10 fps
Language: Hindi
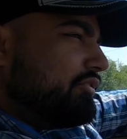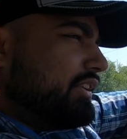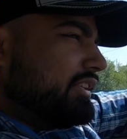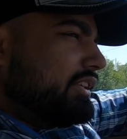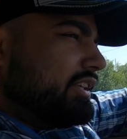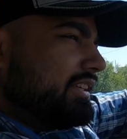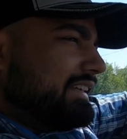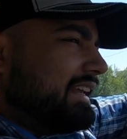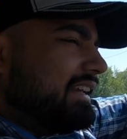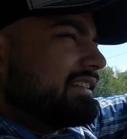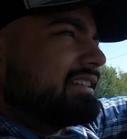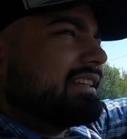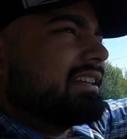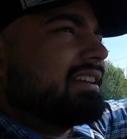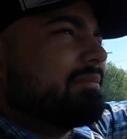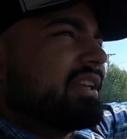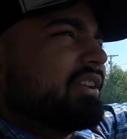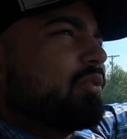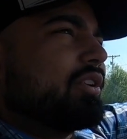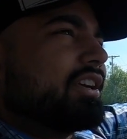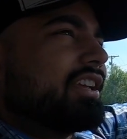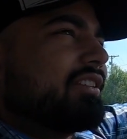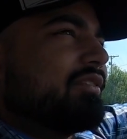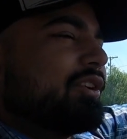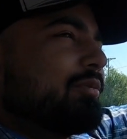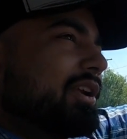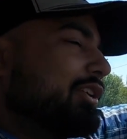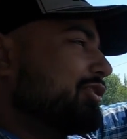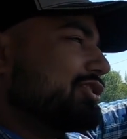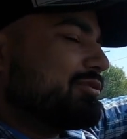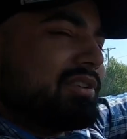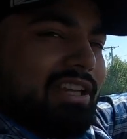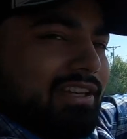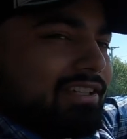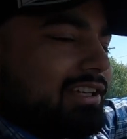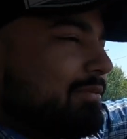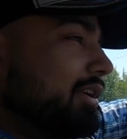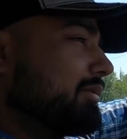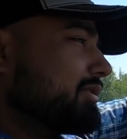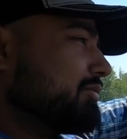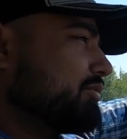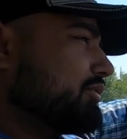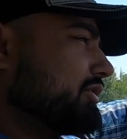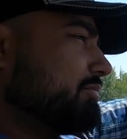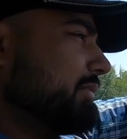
वैसे गैरेज सेल मैंने ऑलरेडी एक वीडियो बनाई है जिसमें गैरेज सेल के बारे में सब कुछ